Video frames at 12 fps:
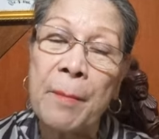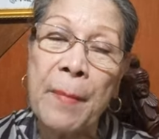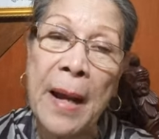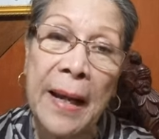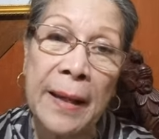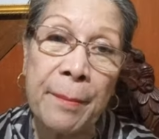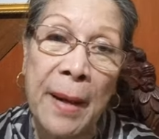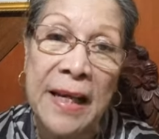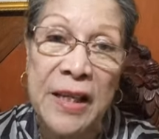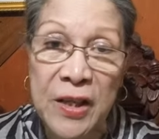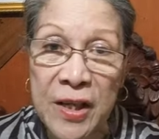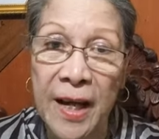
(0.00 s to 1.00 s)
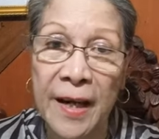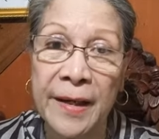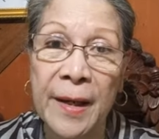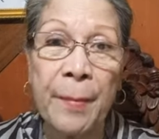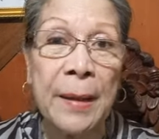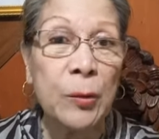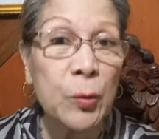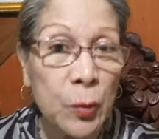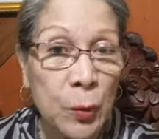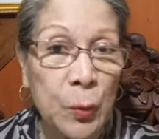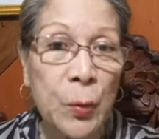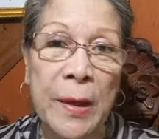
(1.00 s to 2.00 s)
may ma-share na
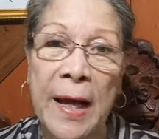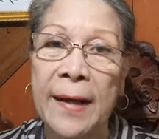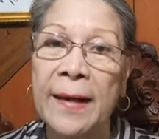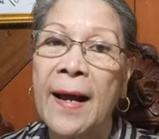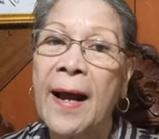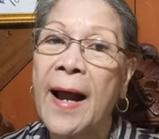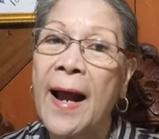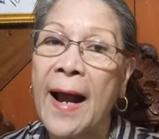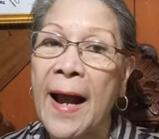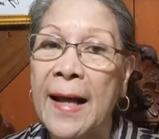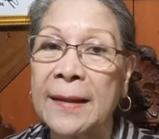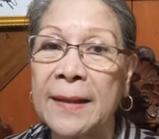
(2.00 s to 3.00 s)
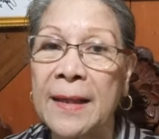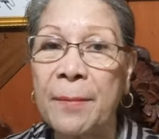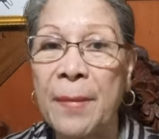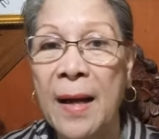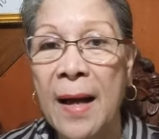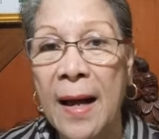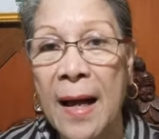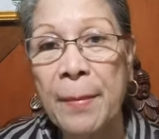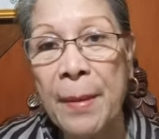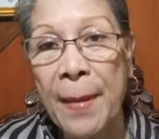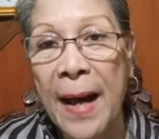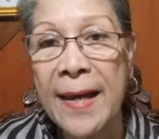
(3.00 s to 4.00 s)
matututunan ang ating mga
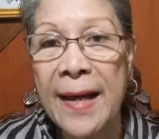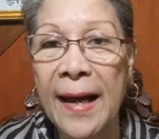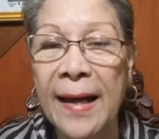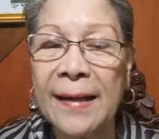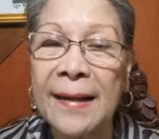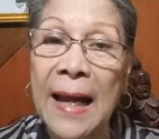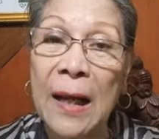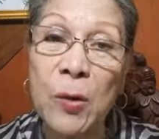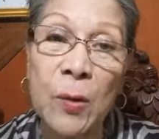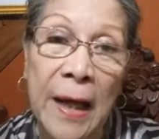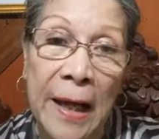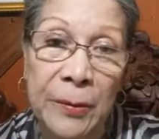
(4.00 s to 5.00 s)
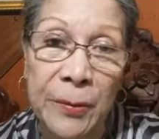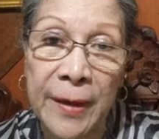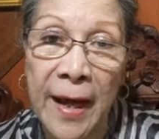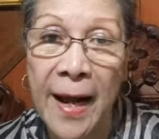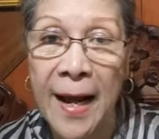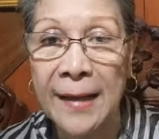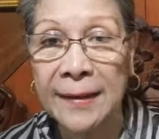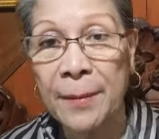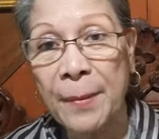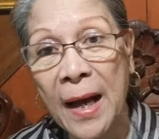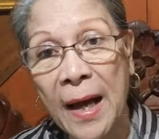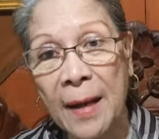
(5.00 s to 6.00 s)
kababayan, lalong-lalo na ang
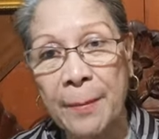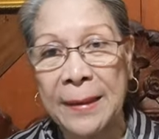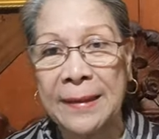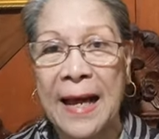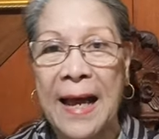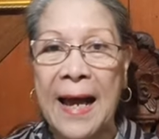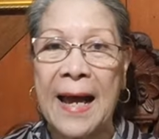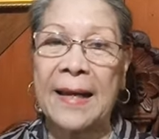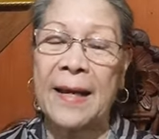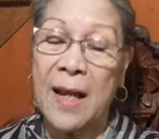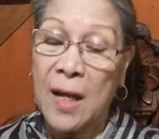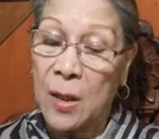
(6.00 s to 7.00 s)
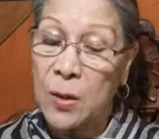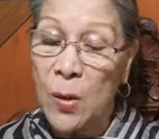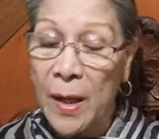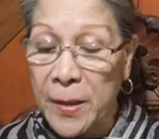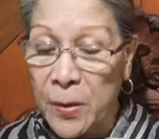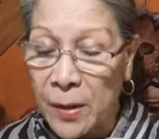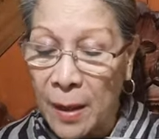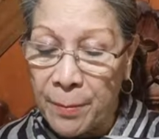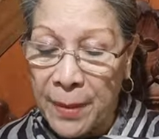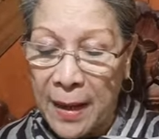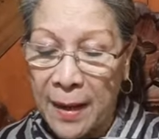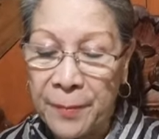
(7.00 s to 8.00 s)
ating mga kabataan. So ngayong
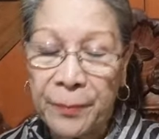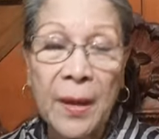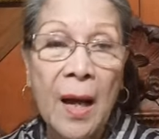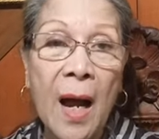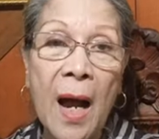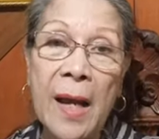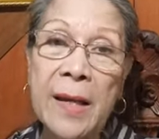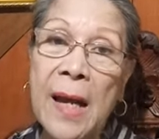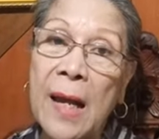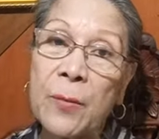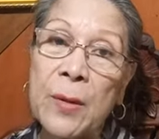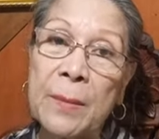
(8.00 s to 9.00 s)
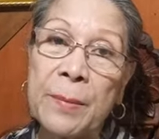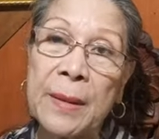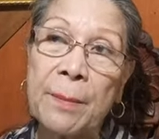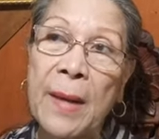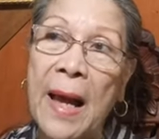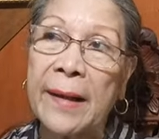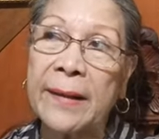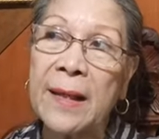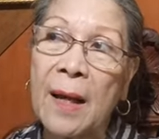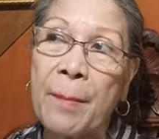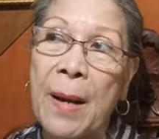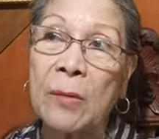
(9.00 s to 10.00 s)
gabi, I, I will be
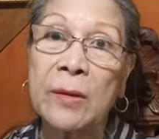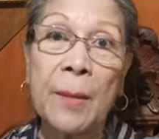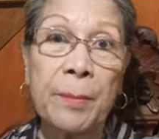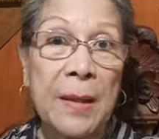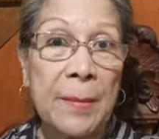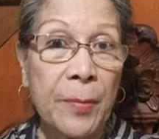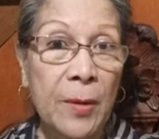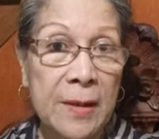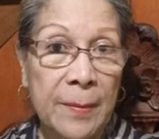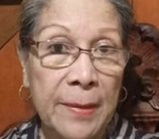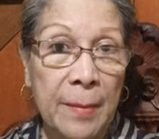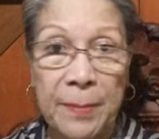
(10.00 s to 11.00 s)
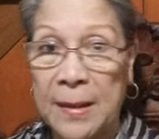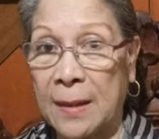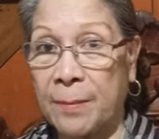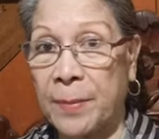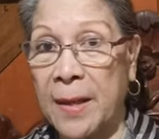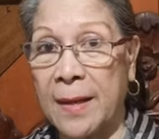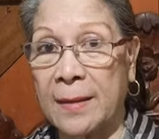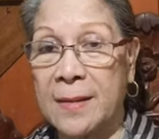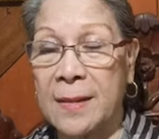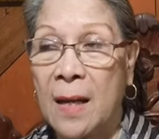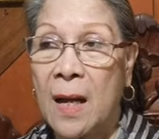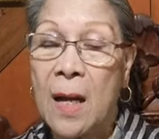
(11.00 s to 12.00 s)
vlogging about the peoples of the
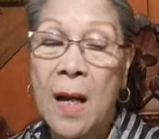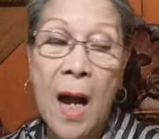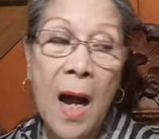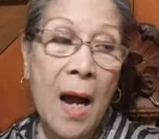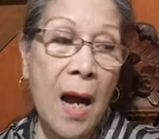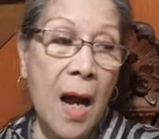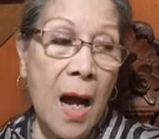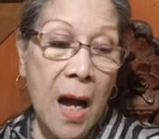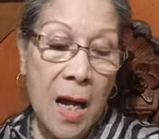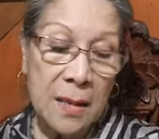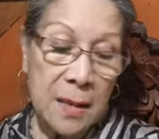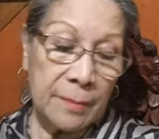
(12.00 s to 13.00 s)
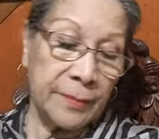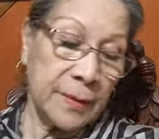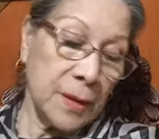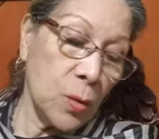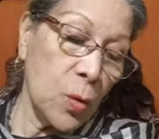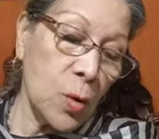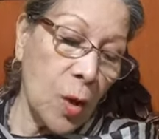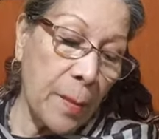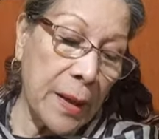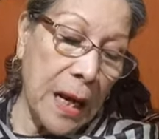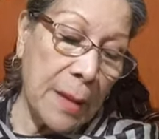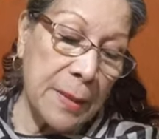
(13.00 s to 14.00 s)
Philippines. Uh, siguro
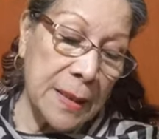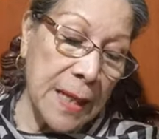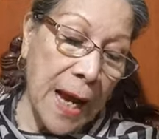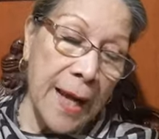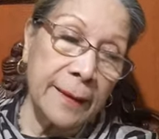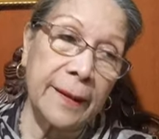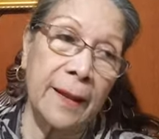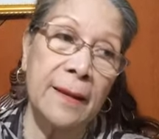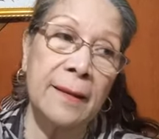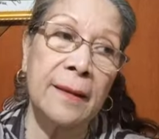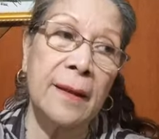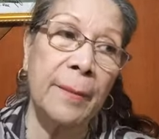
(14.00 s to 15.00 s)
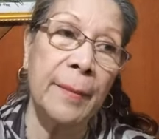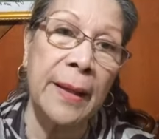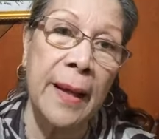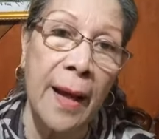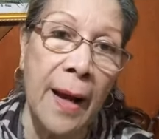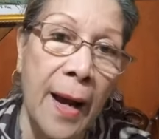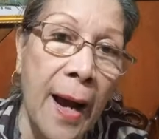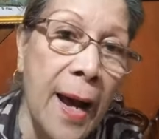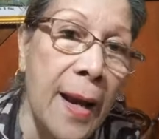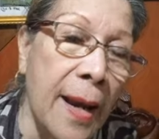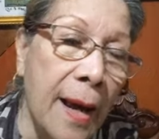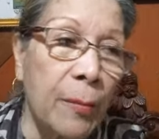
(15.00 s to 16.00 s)
marami sa atin hindi naman
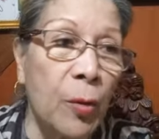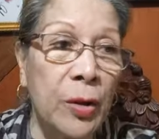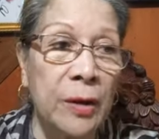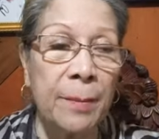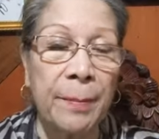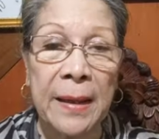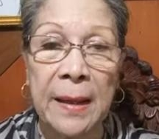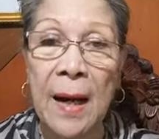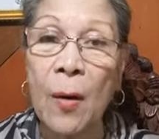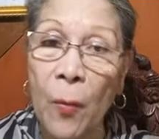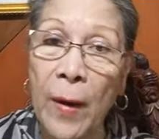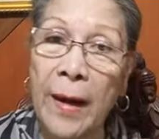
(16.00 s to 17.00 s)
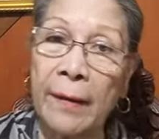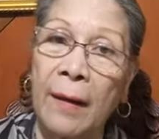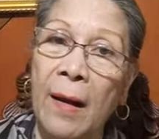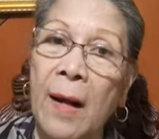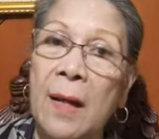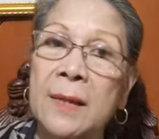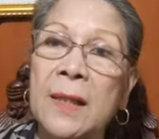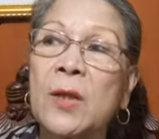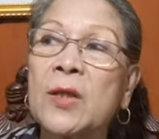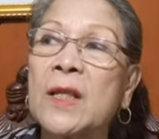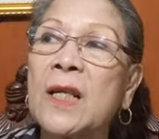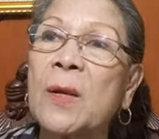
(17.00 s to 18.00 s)
nakakaalam o hindi pa rin aware
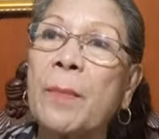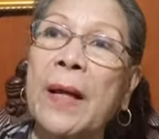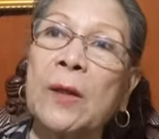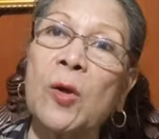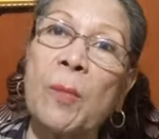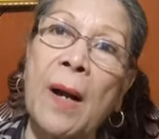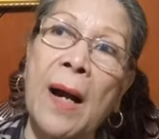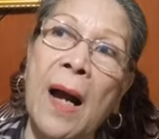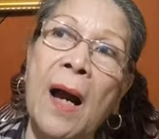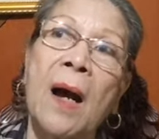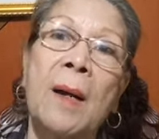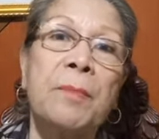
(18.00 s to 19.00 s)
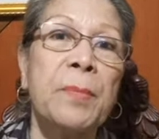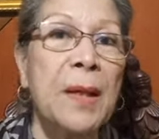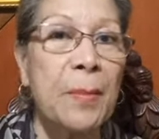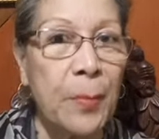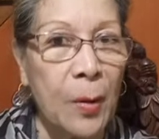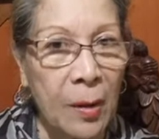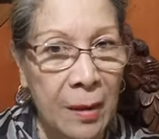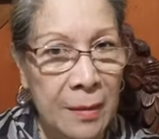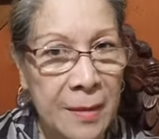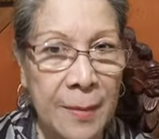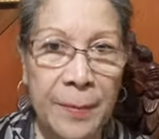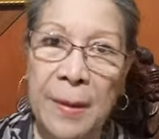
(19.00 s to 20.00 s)
Sino-sino ba itong mga
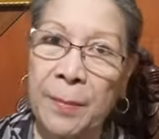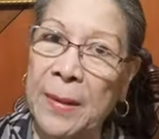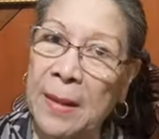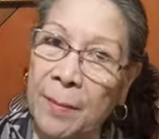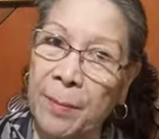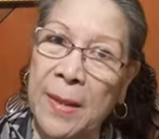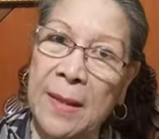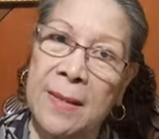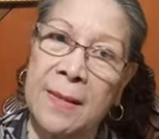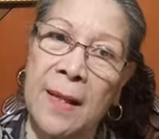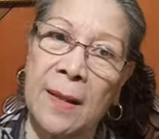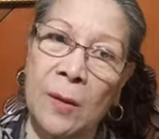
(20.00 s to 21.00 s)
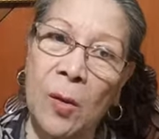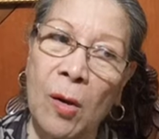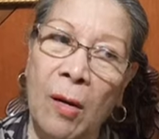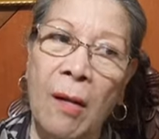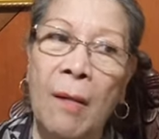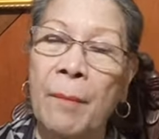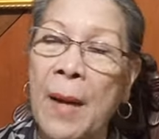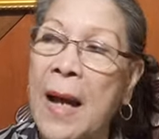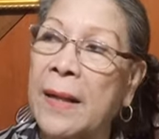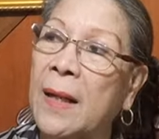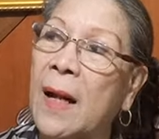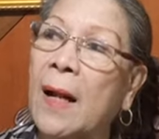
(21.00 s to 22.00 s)
peoples of the Philippines na ito?
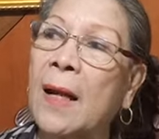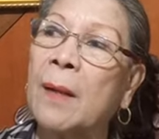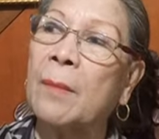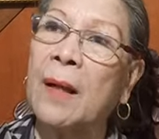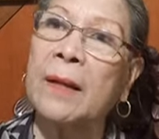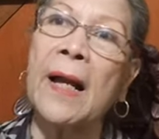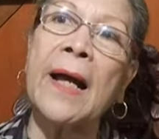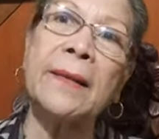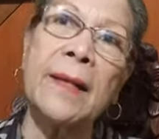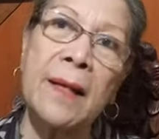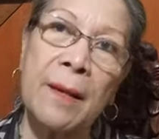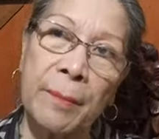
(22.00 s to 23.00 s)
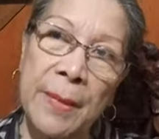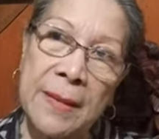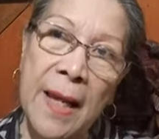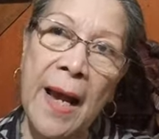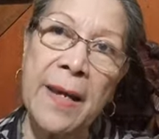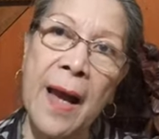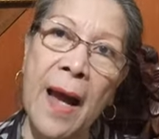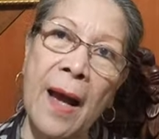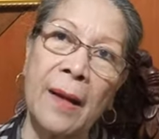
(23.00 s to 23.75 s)
Maaring ang alam lang natin, ang Bisaya,